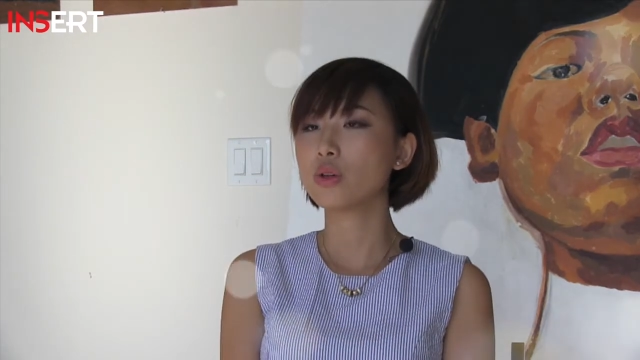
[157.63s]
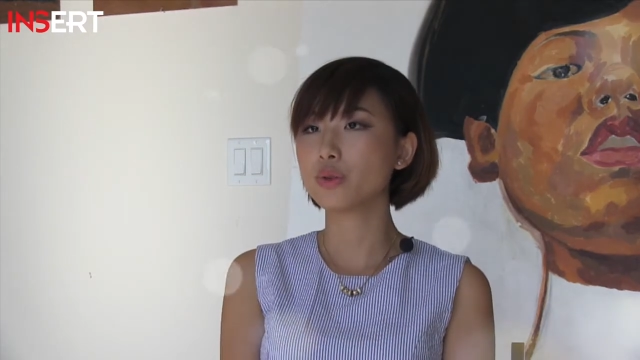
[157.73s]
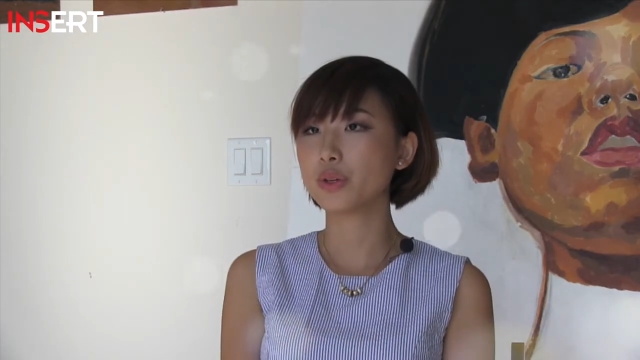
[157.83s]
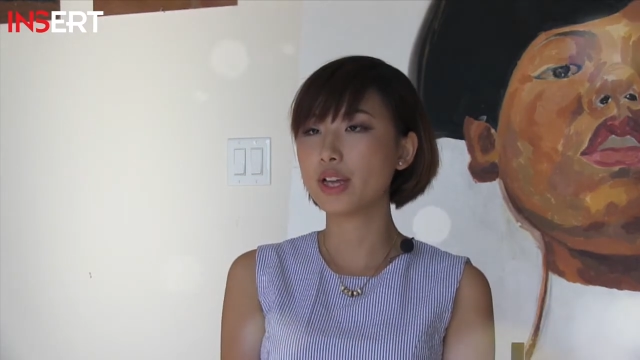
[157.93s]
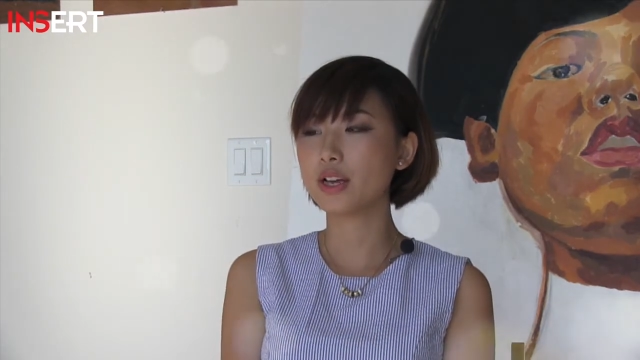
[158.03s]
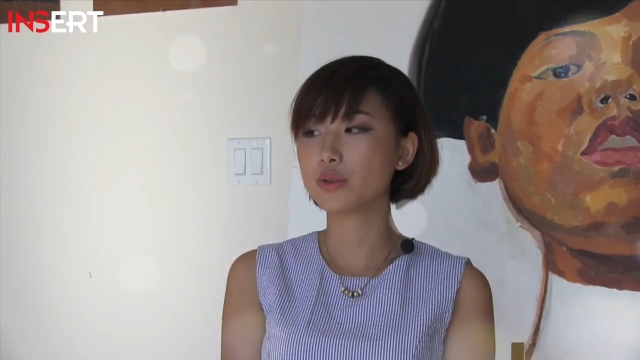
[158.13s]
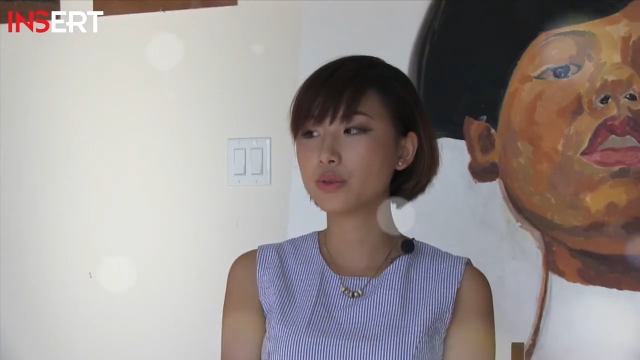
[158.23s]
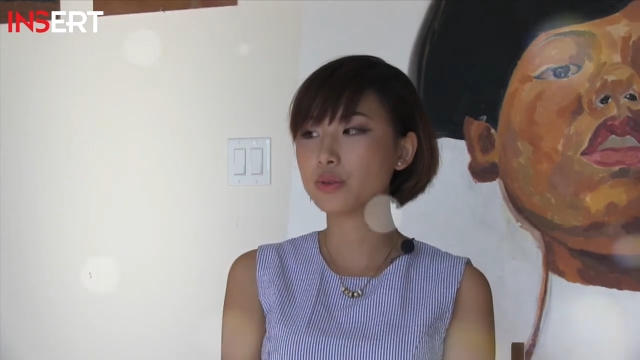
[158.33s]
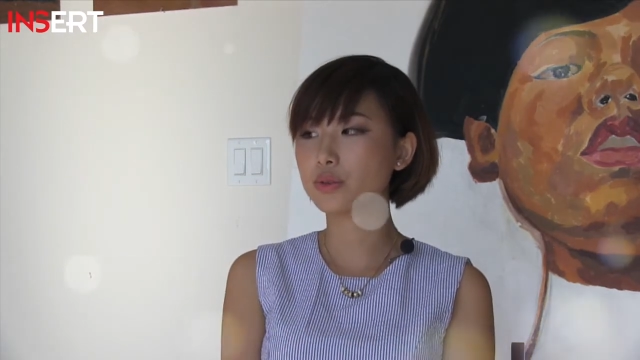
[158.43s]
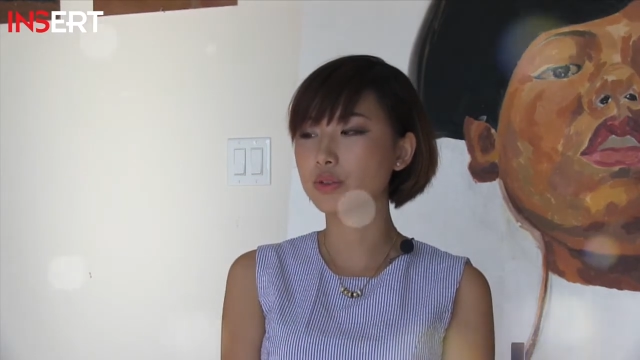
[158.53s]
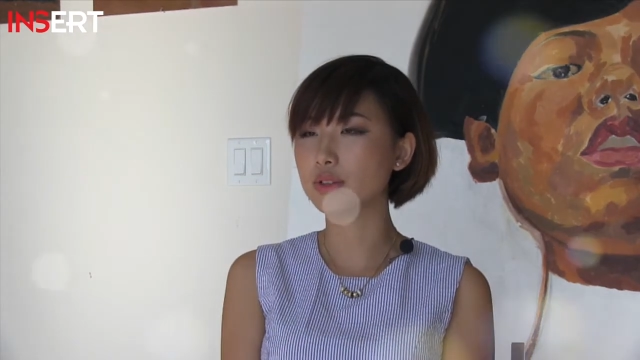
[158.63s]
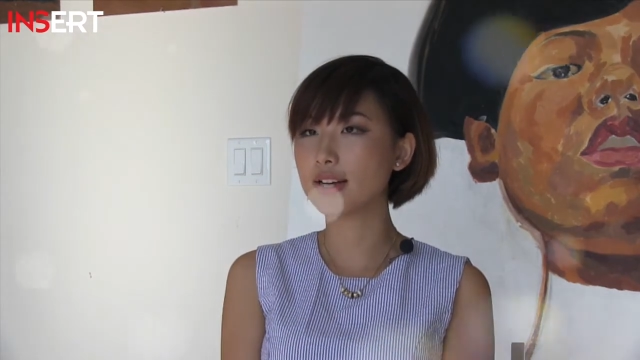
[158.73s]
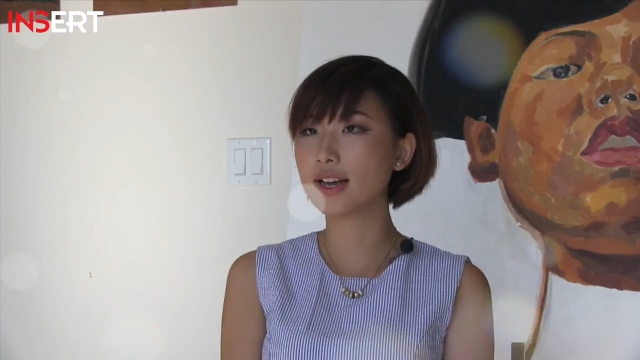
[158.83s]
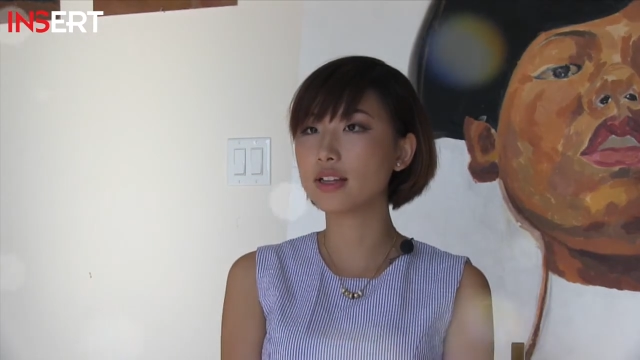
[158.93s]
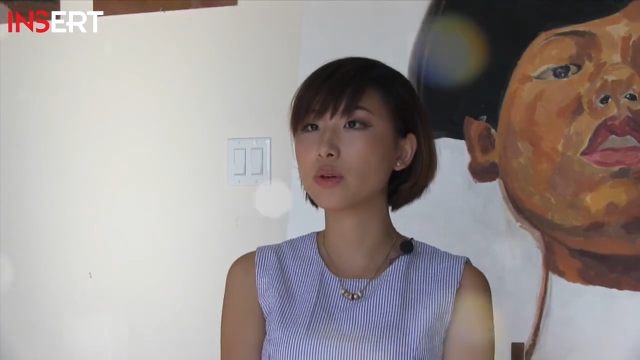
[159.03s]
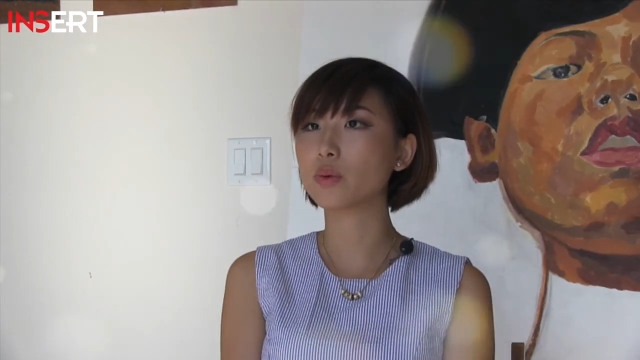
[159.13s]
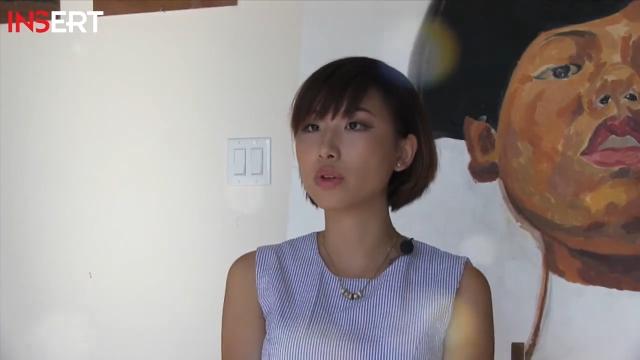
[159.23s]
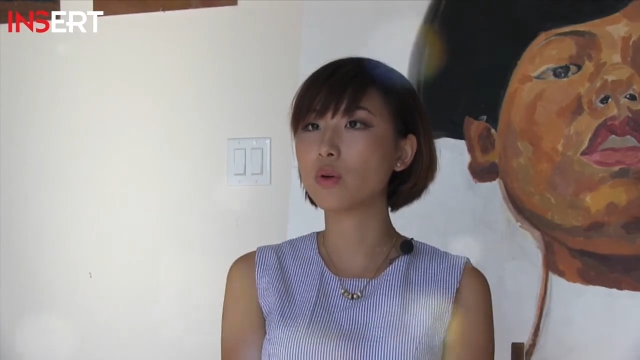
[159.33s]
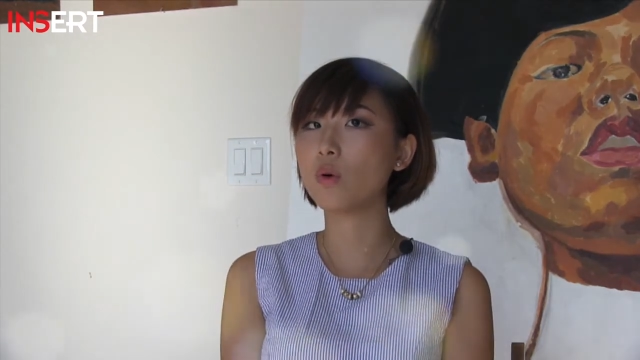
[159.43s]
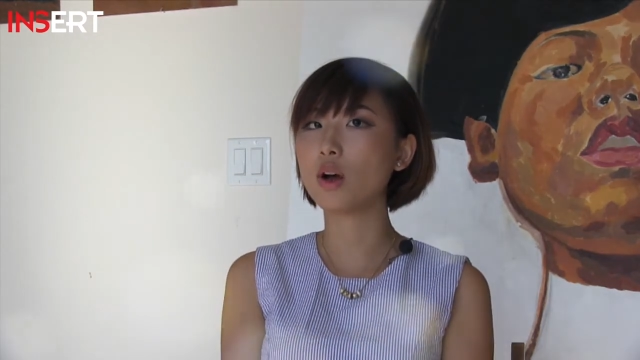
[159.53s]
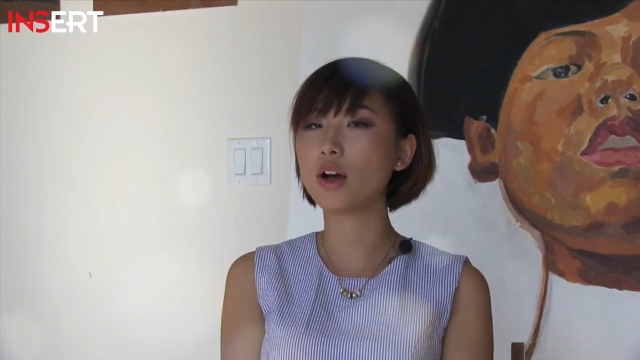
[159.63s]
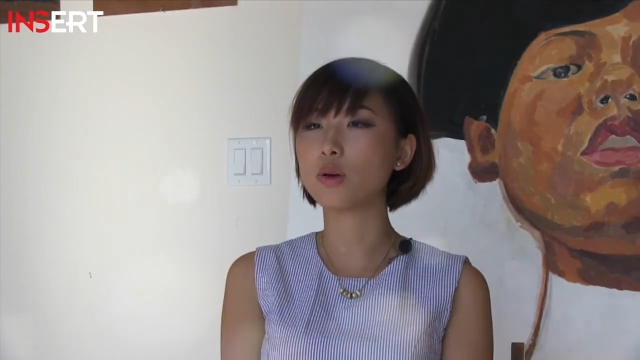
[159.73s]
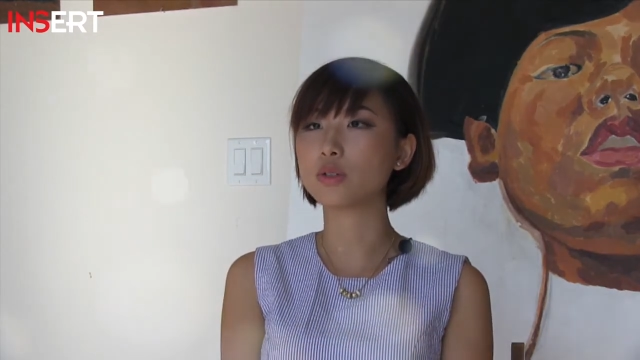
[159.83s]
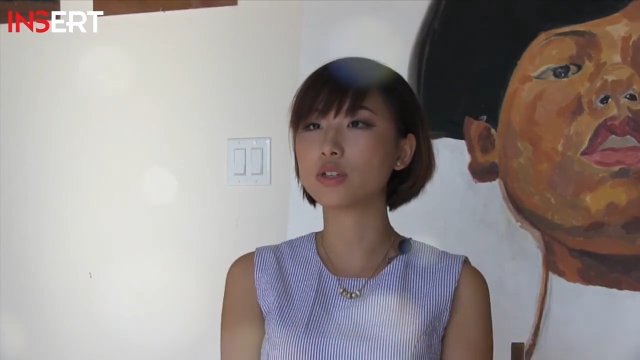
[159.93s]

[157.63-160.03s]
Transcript: 所以他觉得他看到我的画好